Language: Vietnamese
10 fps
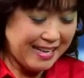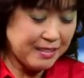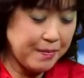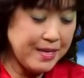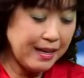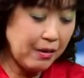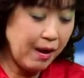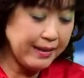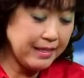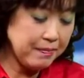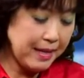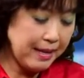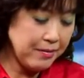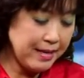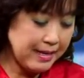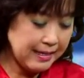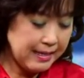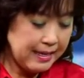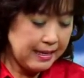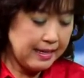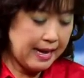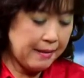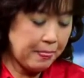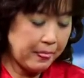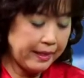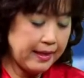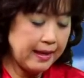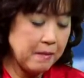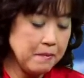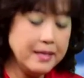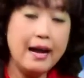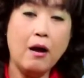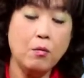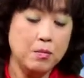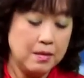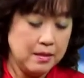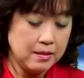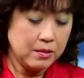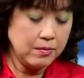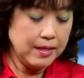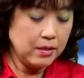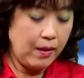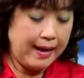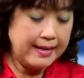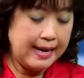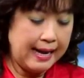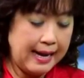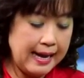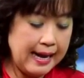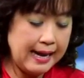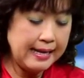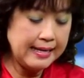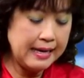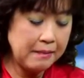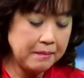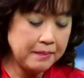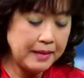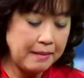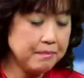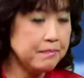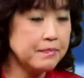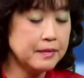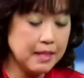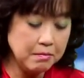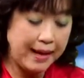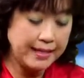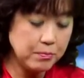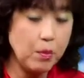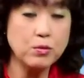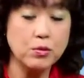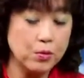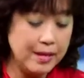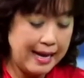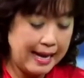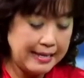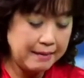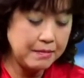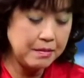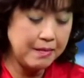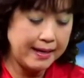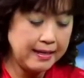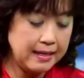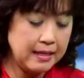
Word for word: rồi bây giờ câu hỏi tiếp theo nha ừ. là chị Minh Hồng số điện thoại là hai năm tám chín bảy bốn số cuối là hai năm chín bảy